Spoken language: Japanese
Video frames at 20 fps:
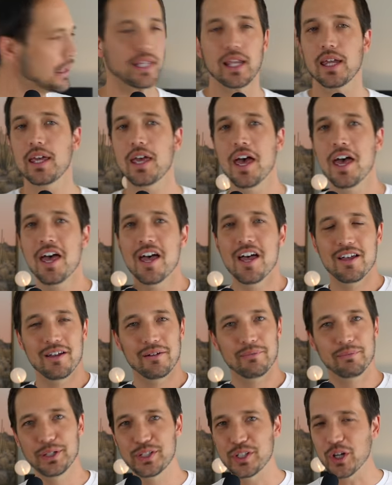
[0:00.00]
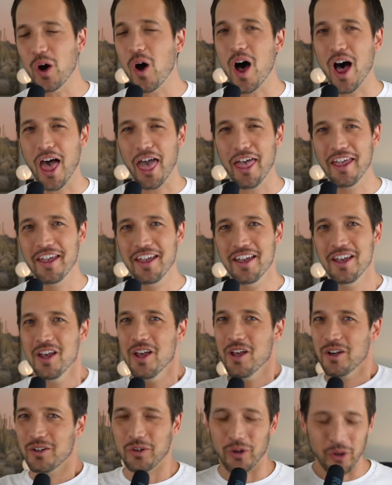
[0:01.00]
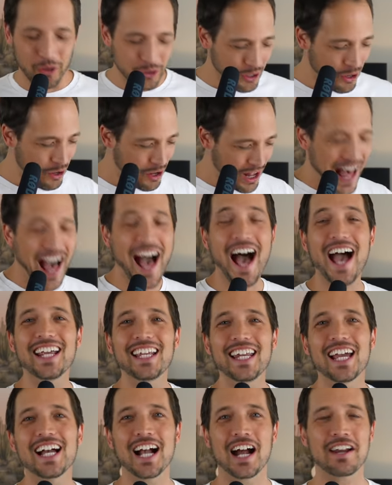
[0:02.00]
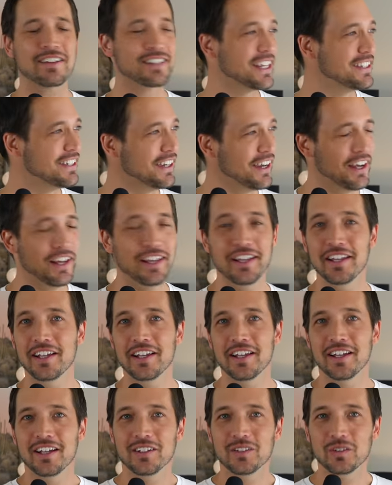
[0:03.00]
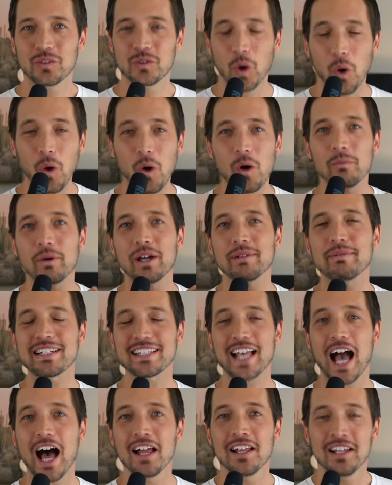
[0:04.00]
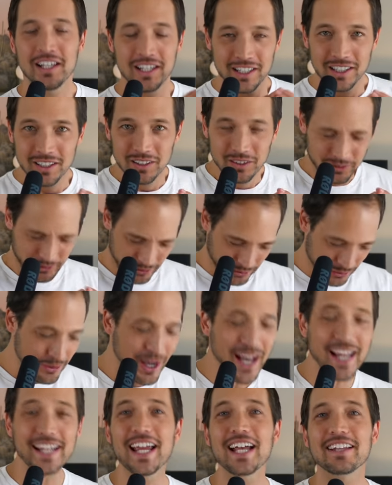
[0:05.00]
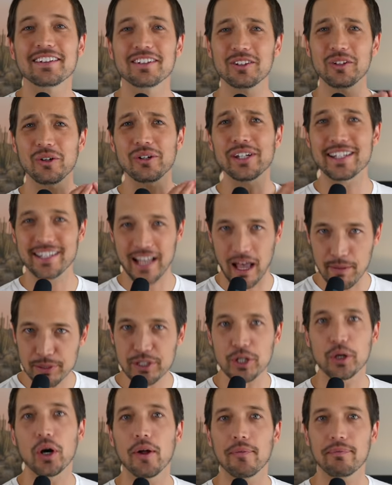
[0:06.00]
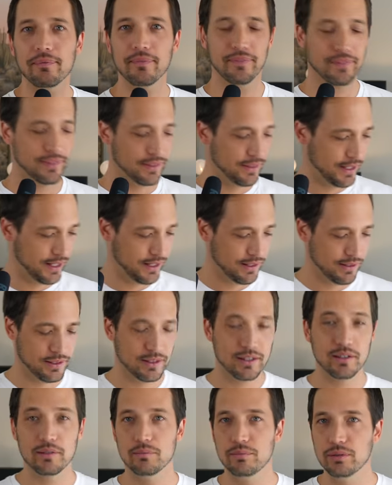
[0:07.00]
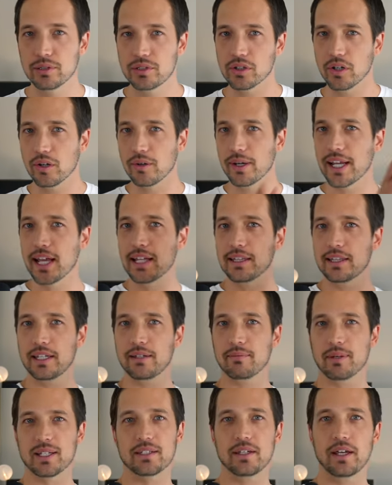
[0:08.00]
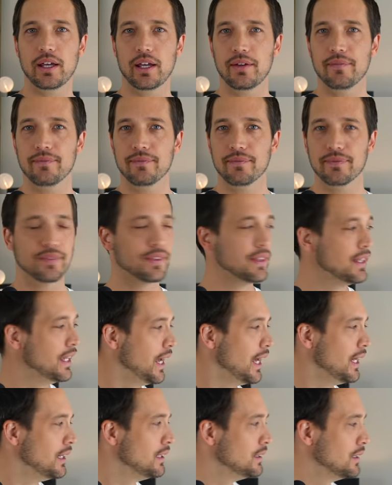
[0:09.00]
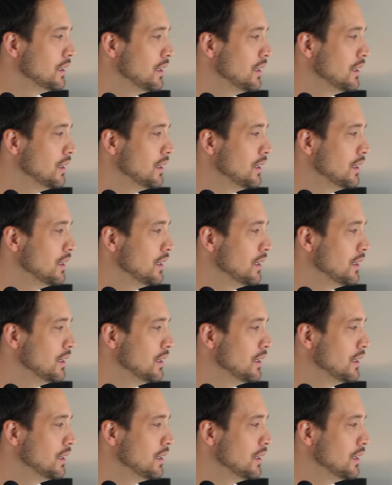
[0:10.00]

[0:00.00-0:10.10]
う。部長、このアイディアがあるんです。どう思いますか？このアイディアどうですか、部長、ね、部長は何て言いますね。